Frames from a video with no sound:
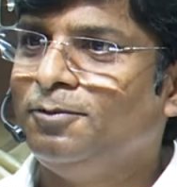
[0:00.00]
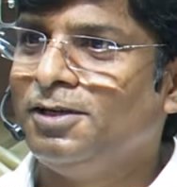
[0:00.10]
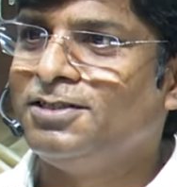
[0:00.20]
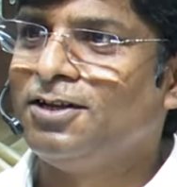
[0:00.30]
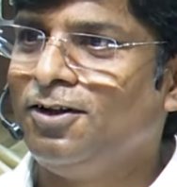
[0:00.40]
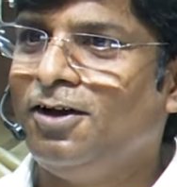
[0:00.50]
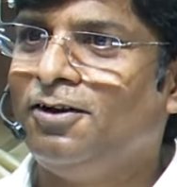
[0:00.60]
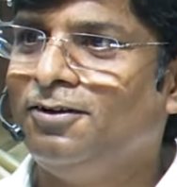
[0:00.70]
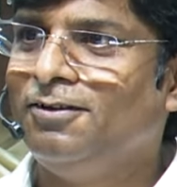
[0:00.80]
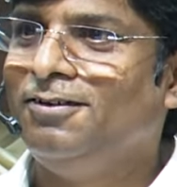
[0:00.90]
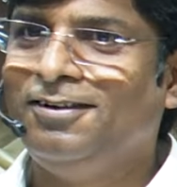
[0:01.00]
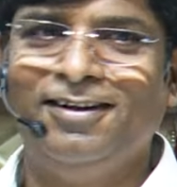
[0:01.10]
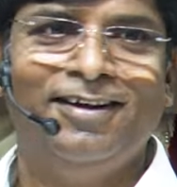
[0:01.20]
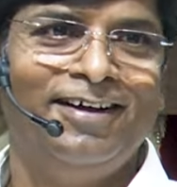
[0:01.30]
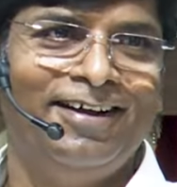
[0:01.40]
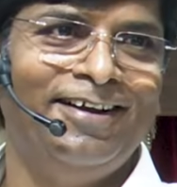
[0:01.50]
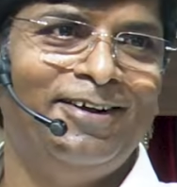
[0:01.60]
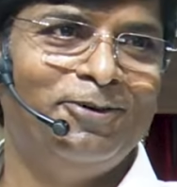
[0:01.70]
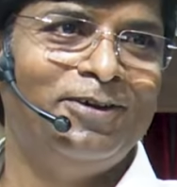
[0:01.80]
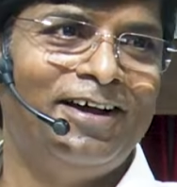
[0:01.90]
பிரைஸ் அலாட்
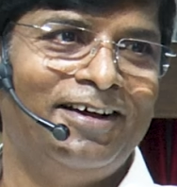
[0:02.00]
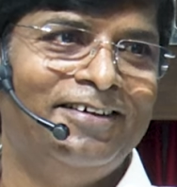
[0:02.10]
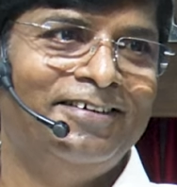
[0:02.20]
அலலூயா